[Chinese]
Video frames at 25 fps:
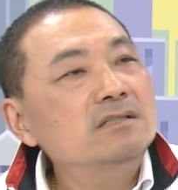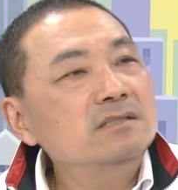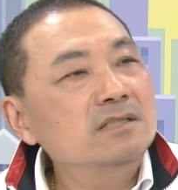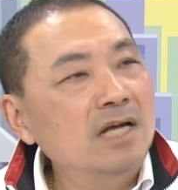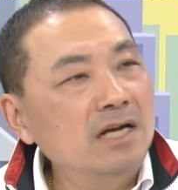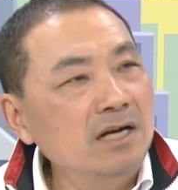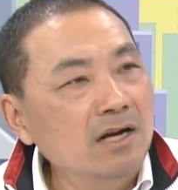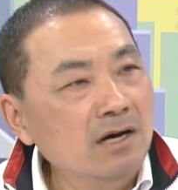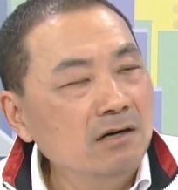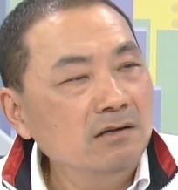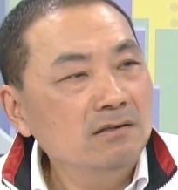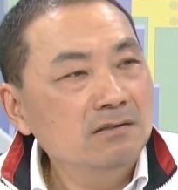
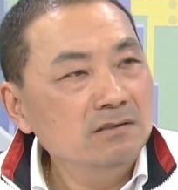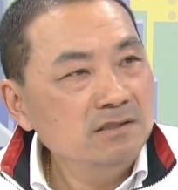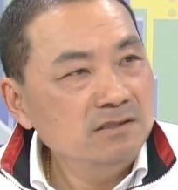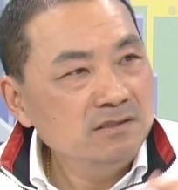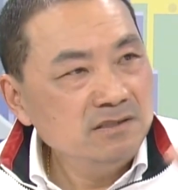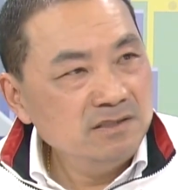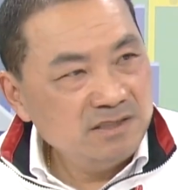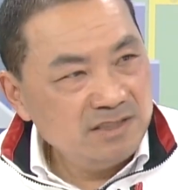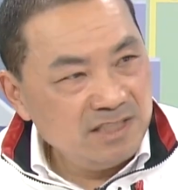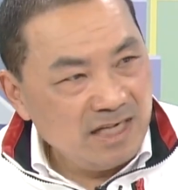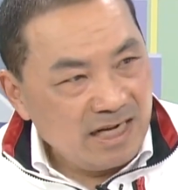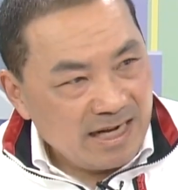然后
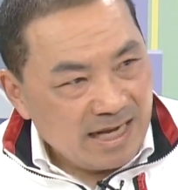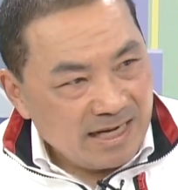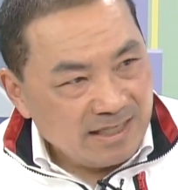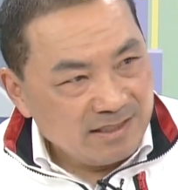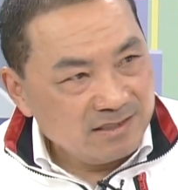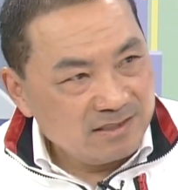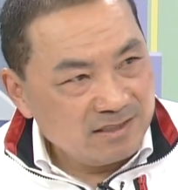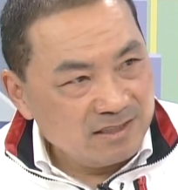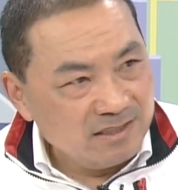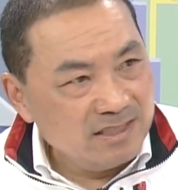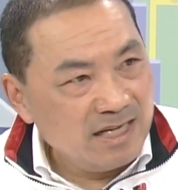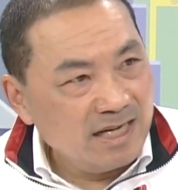下来
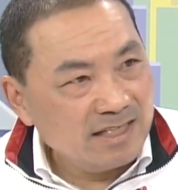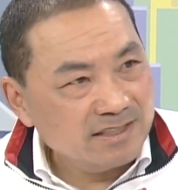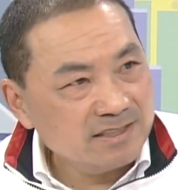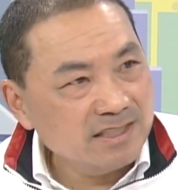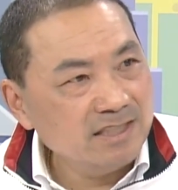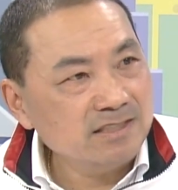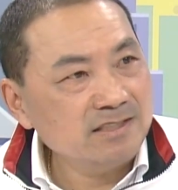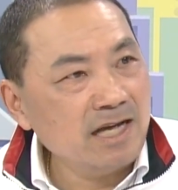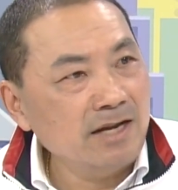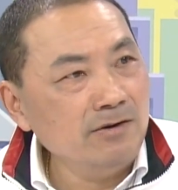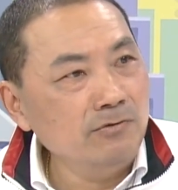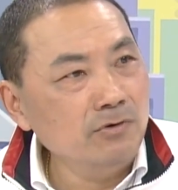是哪
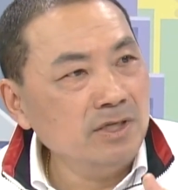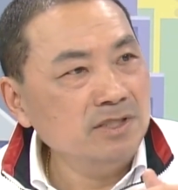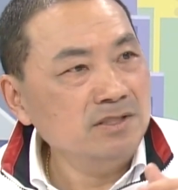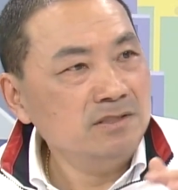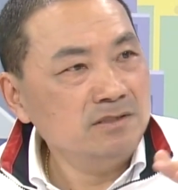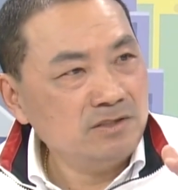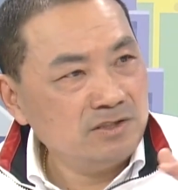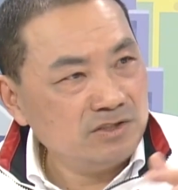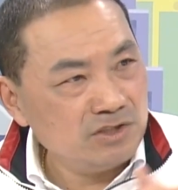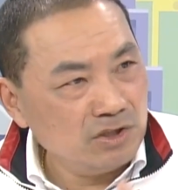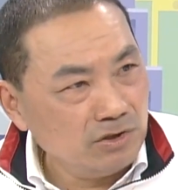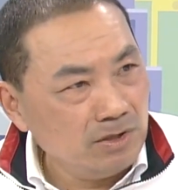些单位
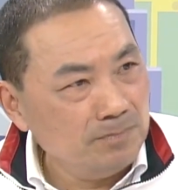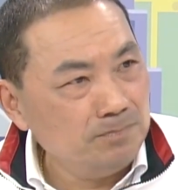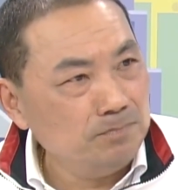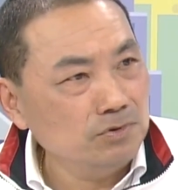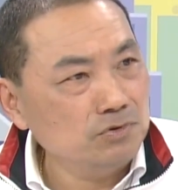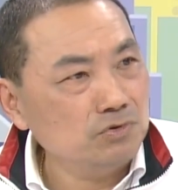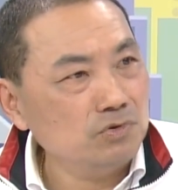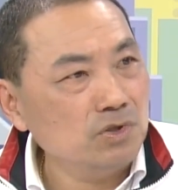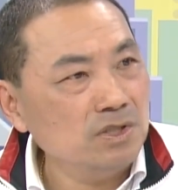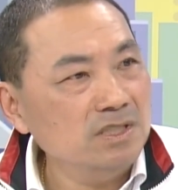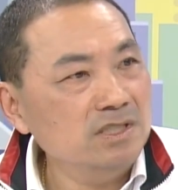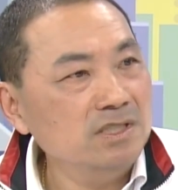绝对
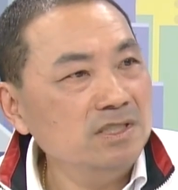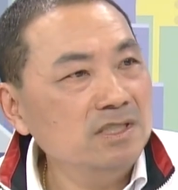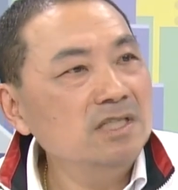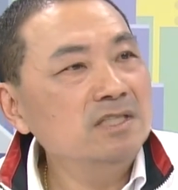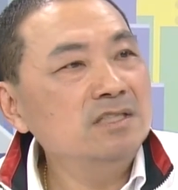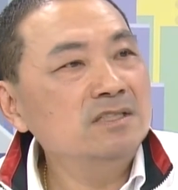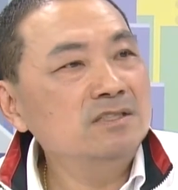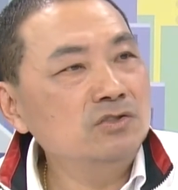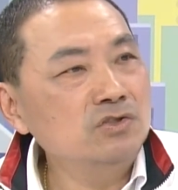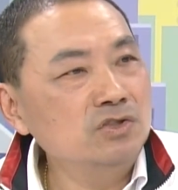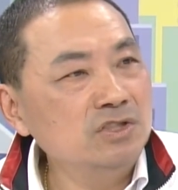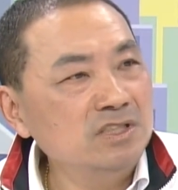不准
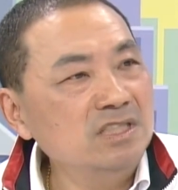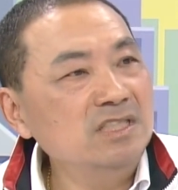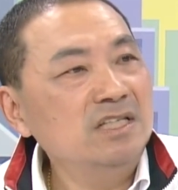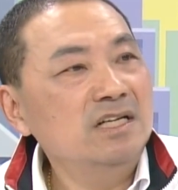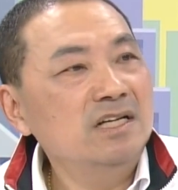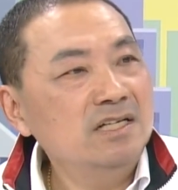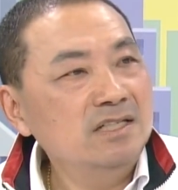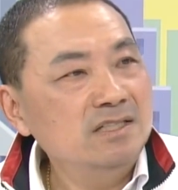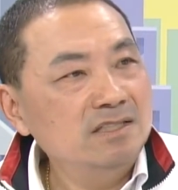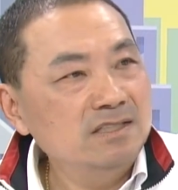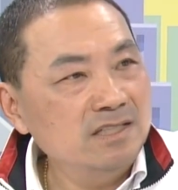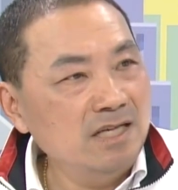是吃，
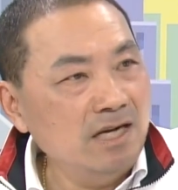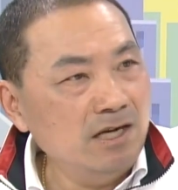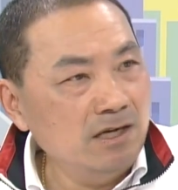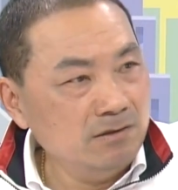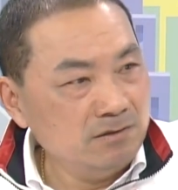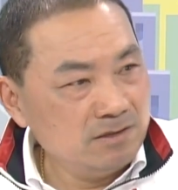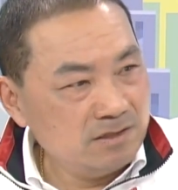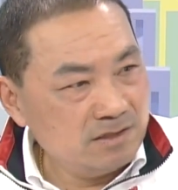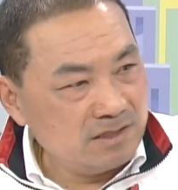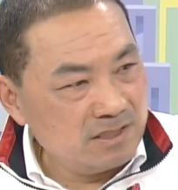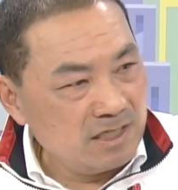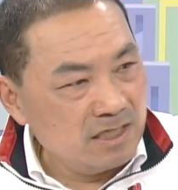然
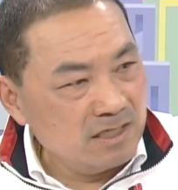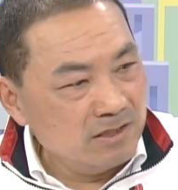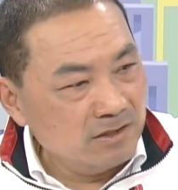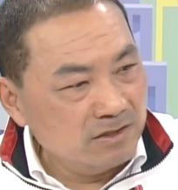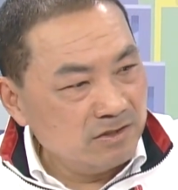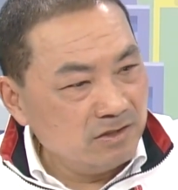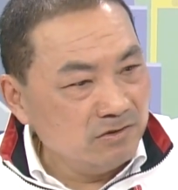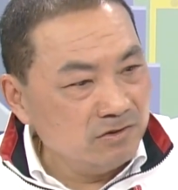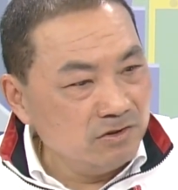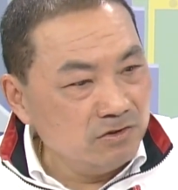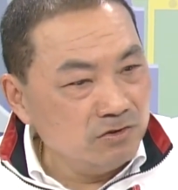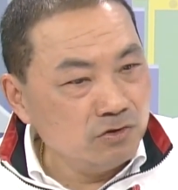后整个
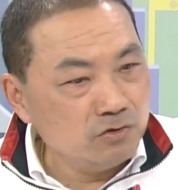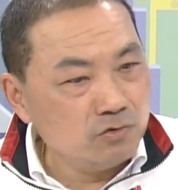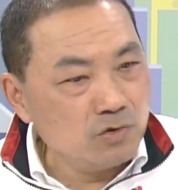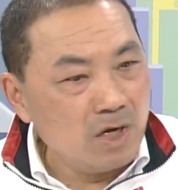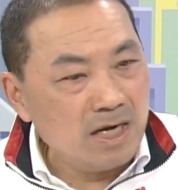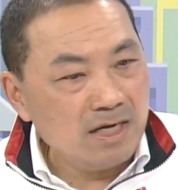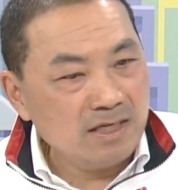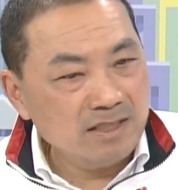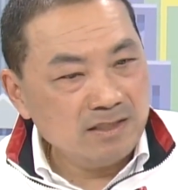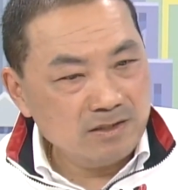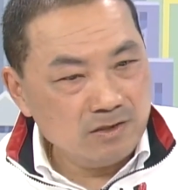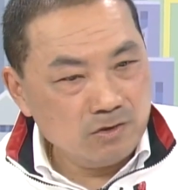四肢
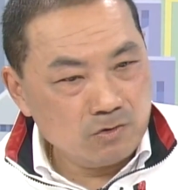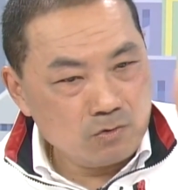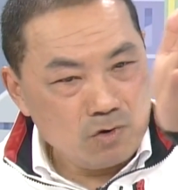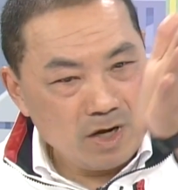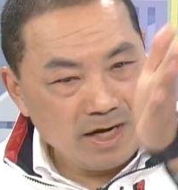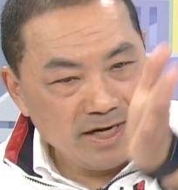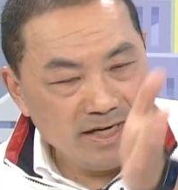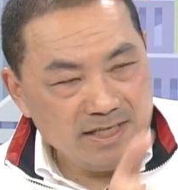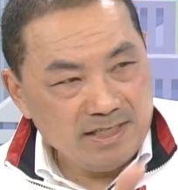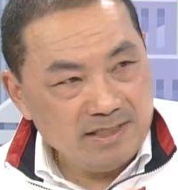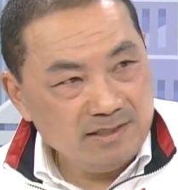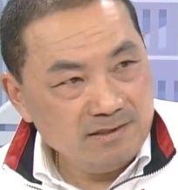状的
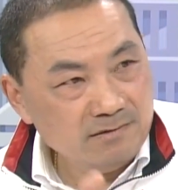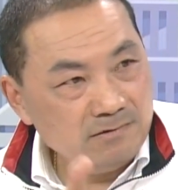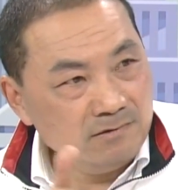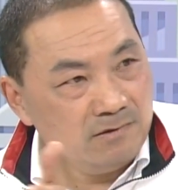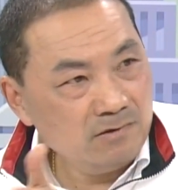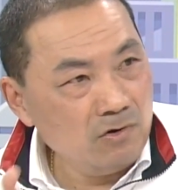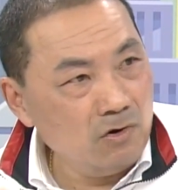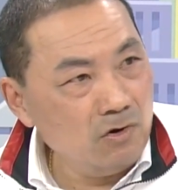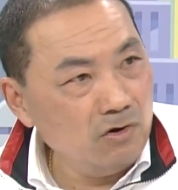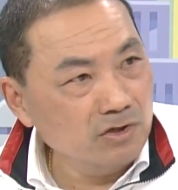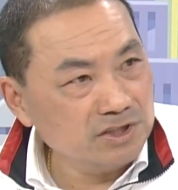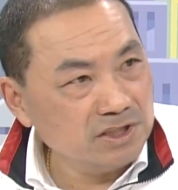管理，
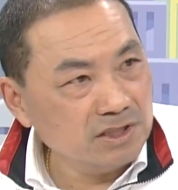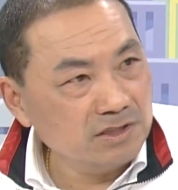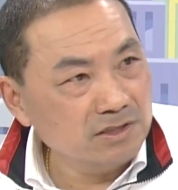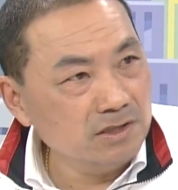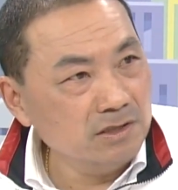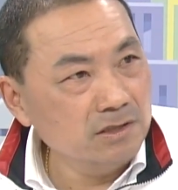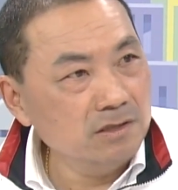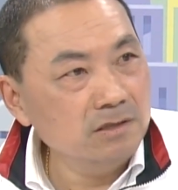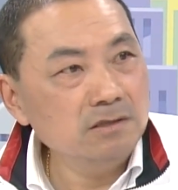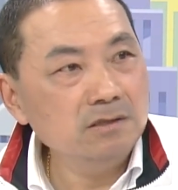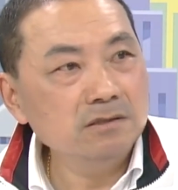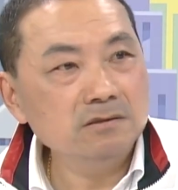公共情
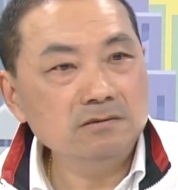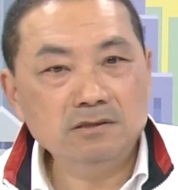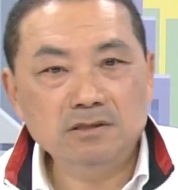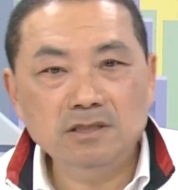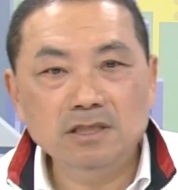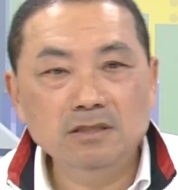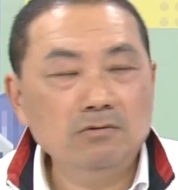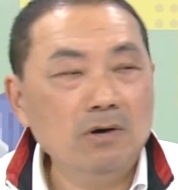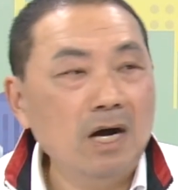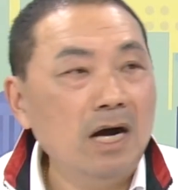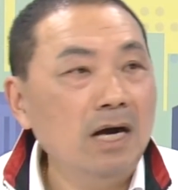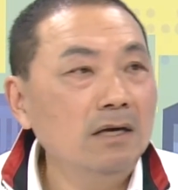测
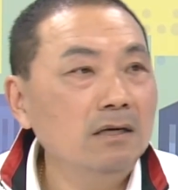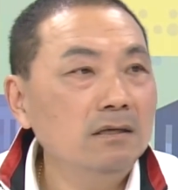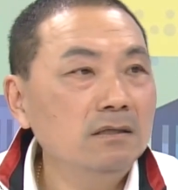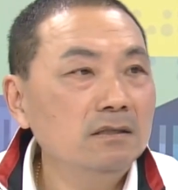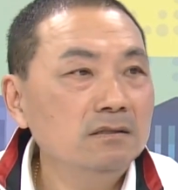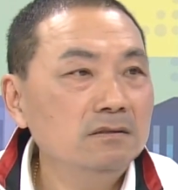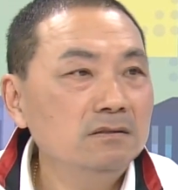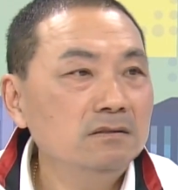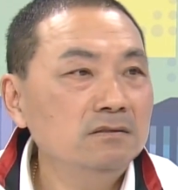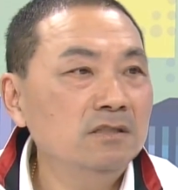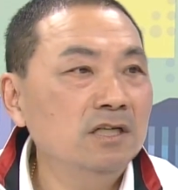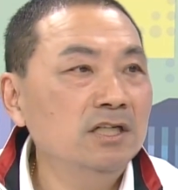地方
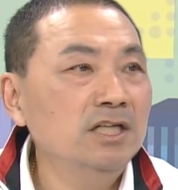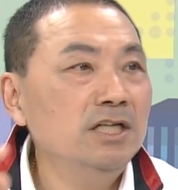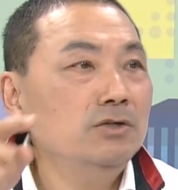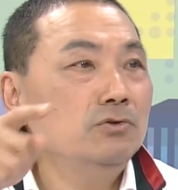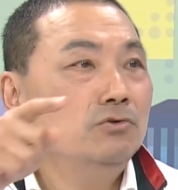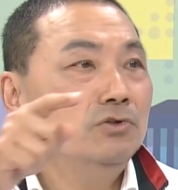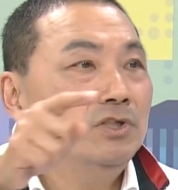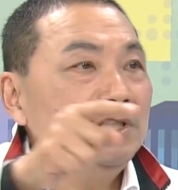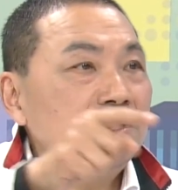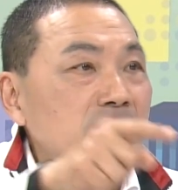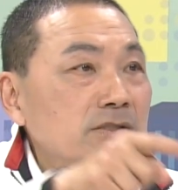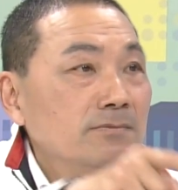人力
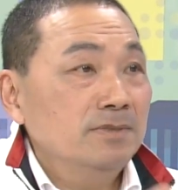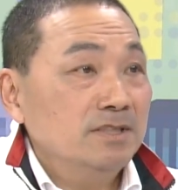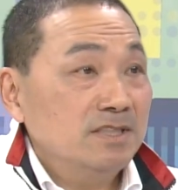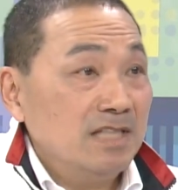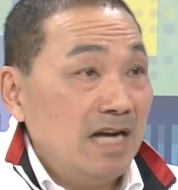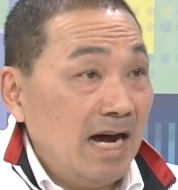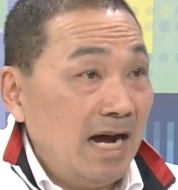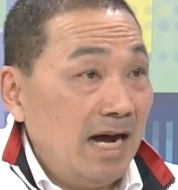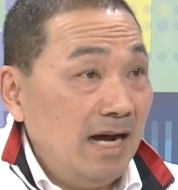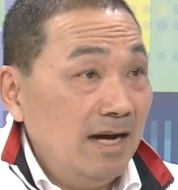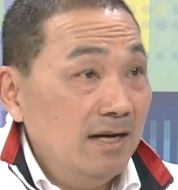物力怎么查？